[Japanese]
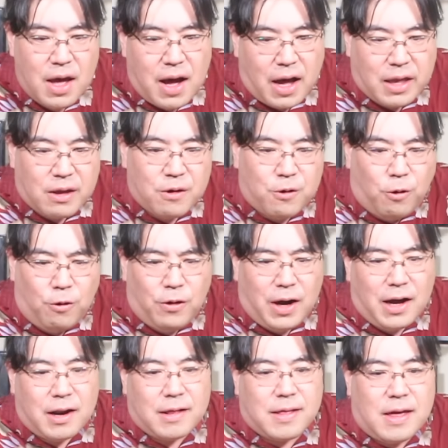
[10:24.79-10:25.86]
はい。郷
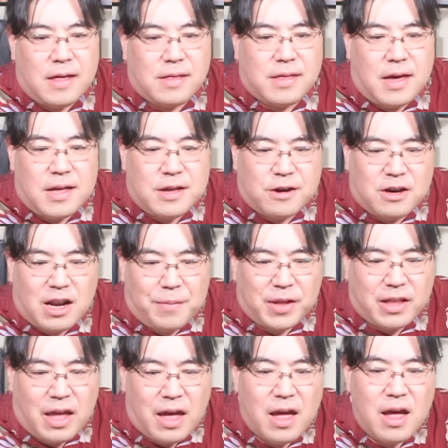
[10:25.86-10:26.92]
原先生に比
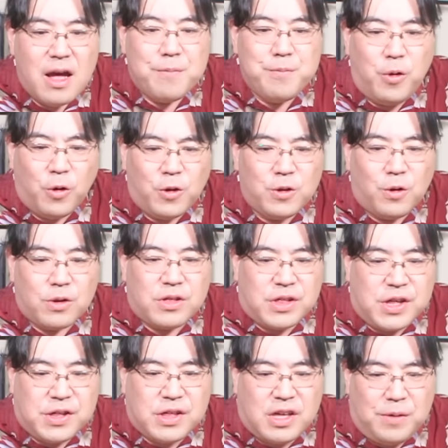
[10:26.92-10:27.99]
べて、僕の
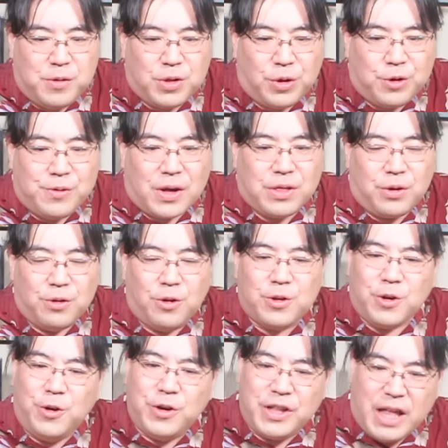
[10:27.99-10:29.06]
知識不足はその
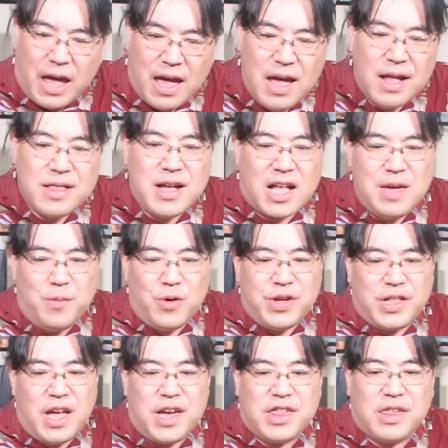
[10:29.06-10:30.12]
通りで何も
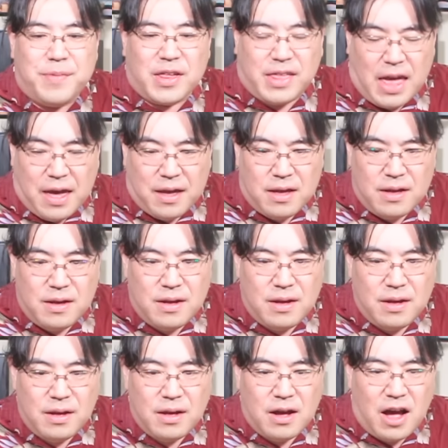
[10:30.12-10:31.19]
否定しません。
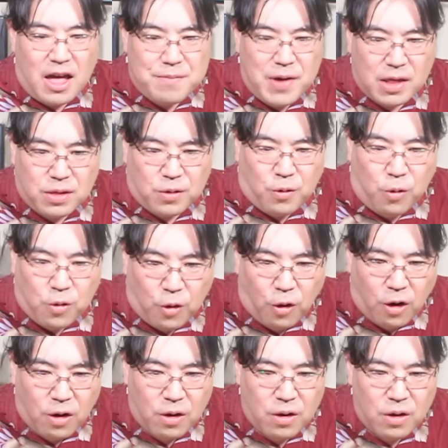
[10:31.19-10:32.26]
はい。まずこ
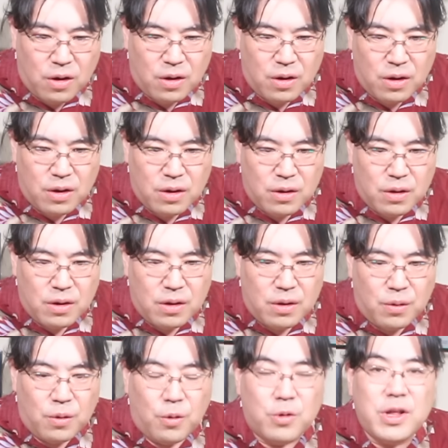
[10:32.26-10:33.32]
こ。
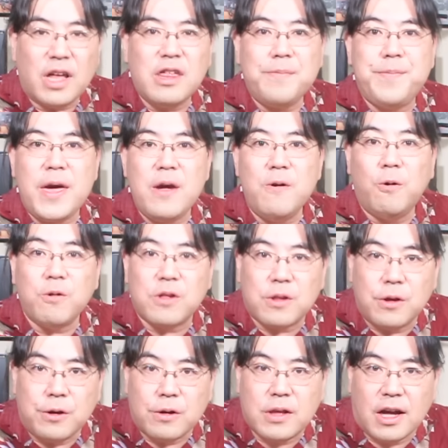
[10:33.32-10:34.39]
同じ弁護士
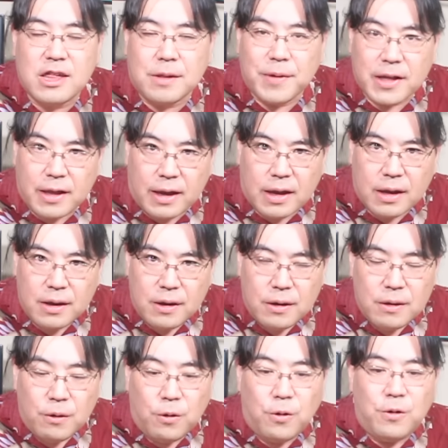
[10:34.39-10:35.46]
という立場で、
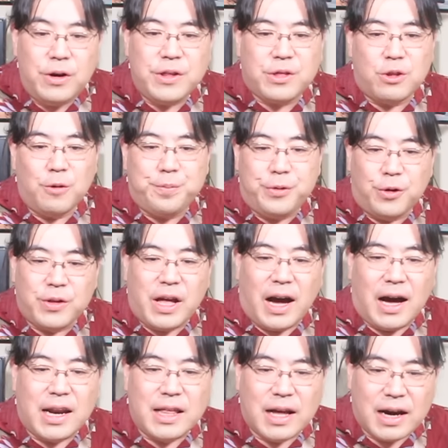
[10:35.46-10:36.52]
法律のプロで
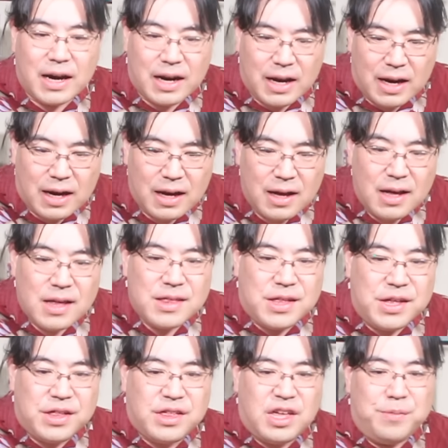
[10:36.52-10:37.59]
ありながら、
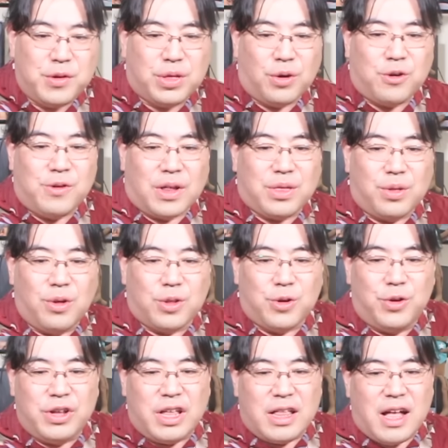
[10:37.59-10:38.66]
知識不足はその
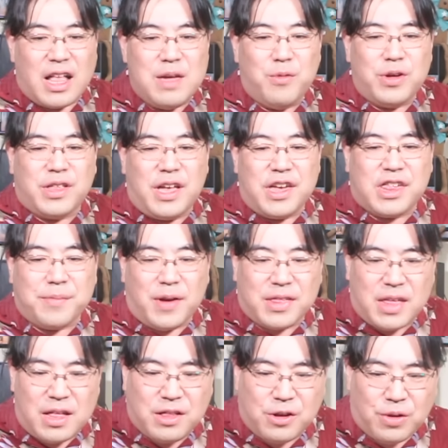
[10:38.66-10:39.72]
通りで何も否定しま
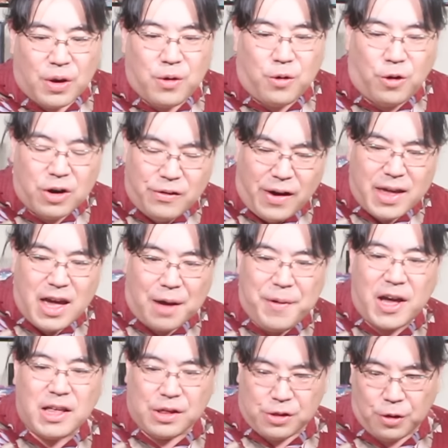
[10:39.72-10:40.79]
せんっていうのは、これはや
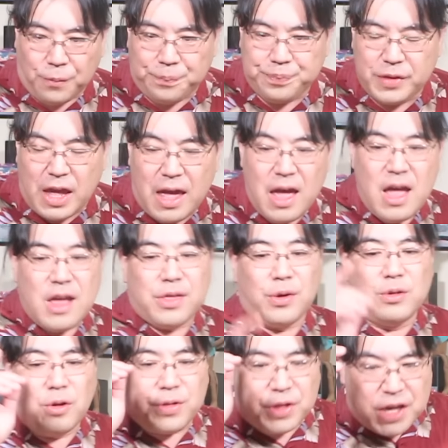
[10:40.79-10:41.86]
ばいでしょ。で、
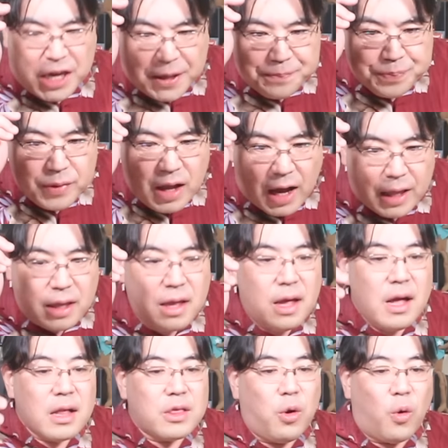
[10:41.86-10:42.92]
その次、はい。
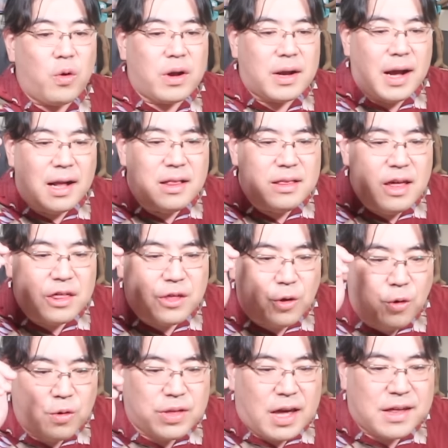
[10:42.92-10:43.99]
特管で
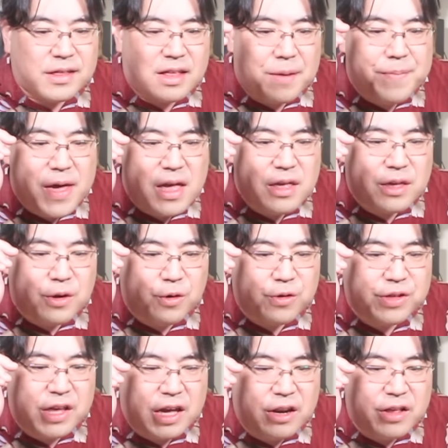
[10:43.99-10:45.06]
調査して勉強
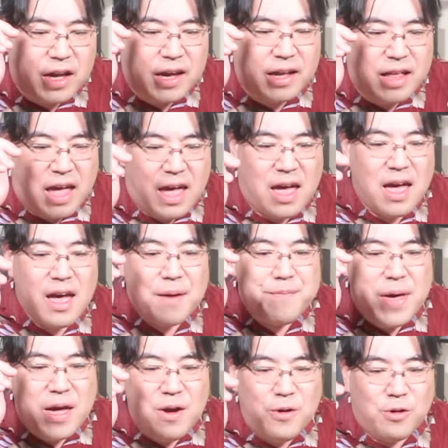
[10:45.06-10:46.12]
しているだけで、
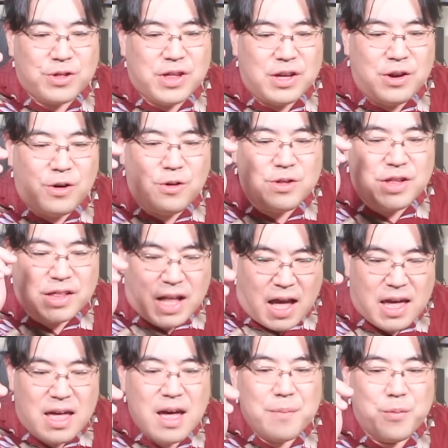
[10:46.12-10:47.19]
弁護士業自
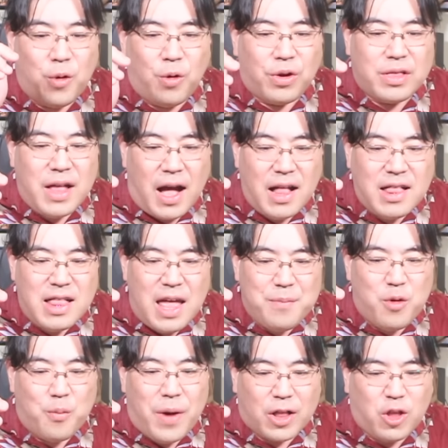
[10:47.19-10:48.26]
体、もう何
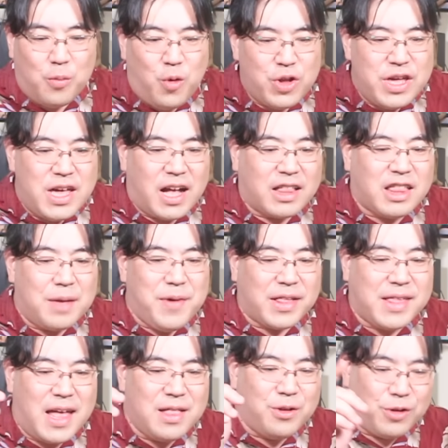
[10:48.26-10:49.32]
年もまともにやってま
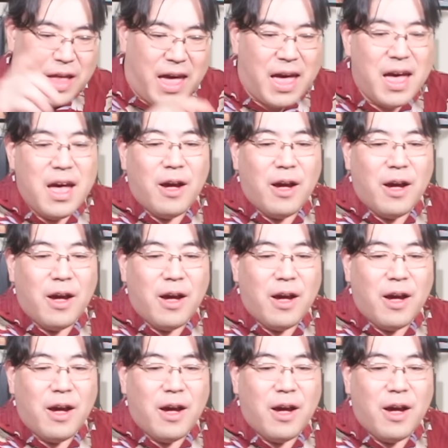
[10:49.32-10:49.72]
せんので、